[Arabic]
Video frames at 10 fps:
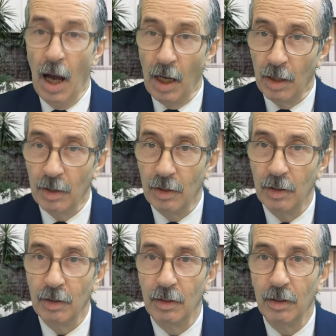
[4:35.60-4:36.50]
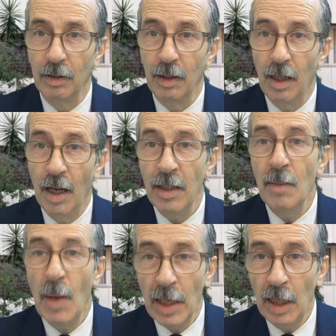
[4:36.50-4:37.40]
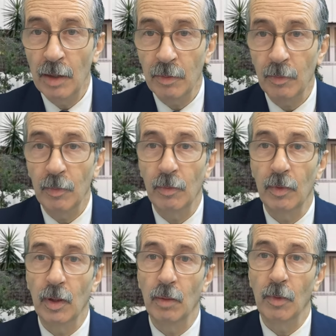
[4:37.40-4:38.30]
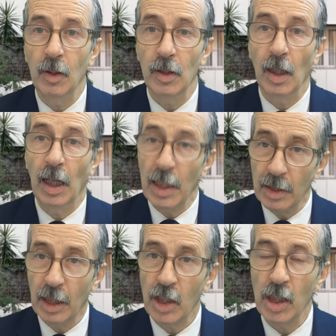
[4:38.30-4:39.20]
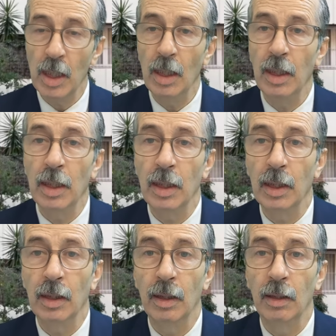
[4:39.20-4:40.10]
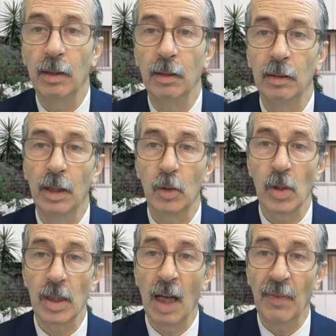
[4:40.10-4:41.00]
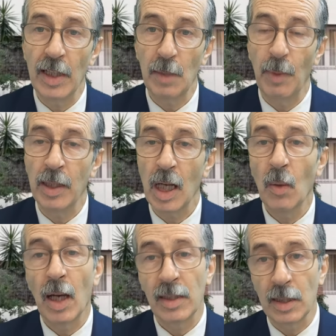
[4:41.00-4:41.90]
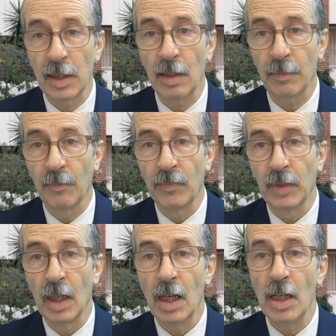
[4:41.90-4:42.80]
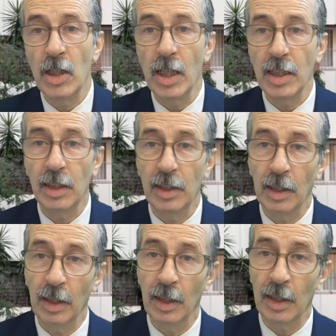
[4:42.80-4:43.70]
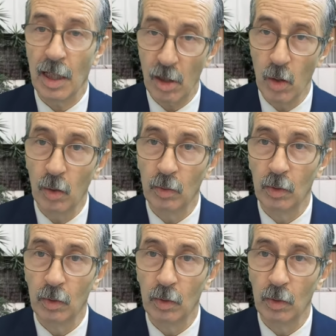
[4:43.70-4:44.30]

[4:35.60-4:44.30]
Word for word: اه انا البارح قريت داكشي اللي دارته الصحافه الاسبانيه وخاصه الجريده ديال الكاسو